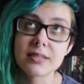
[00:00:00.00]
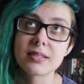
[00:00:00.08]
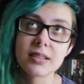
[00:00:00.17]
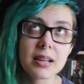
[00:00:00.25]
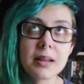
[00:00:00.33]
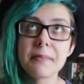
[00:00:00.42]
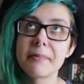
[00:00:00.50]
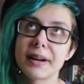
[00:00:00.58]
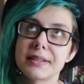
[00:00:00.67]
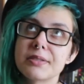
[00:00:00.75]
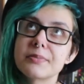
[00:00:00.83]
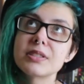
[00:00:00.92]
ser
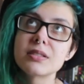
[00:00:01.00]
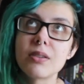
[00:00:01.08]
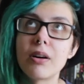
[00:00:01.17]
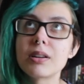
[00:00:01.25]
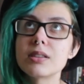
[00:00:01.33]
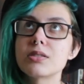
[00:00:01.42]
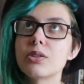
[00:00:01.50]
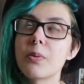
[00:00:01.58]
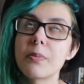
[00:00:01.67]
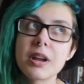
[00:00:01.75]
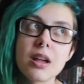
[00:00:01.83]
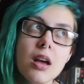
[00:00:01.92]
mais uma história
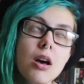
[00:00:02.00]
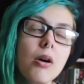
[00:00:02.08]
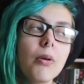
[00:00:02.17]
sobre